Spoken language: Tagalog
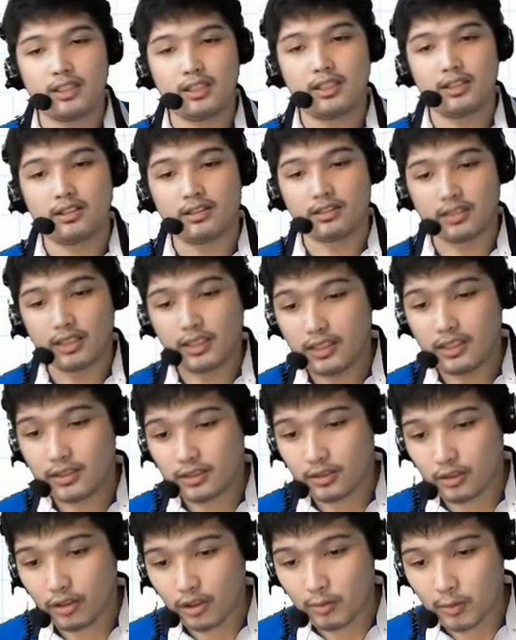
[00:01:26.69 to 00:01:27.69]
Okay?
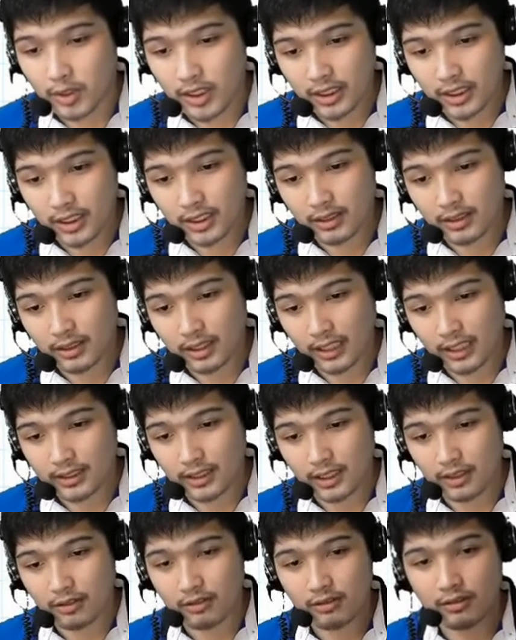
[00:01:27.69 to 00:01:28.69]
So kung mali
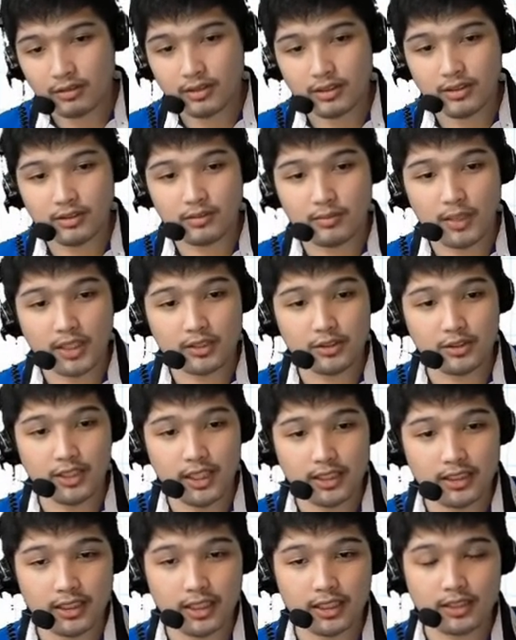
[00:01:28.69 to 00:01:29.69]
nagtatanong yung mga
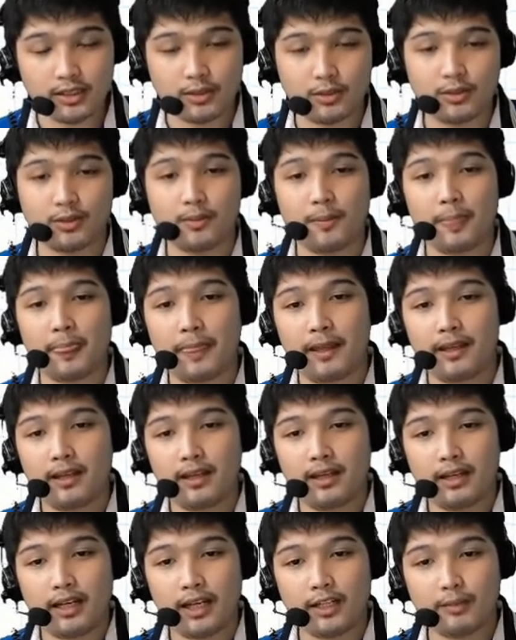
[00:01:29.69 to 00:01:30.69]
estudyante no, ano ba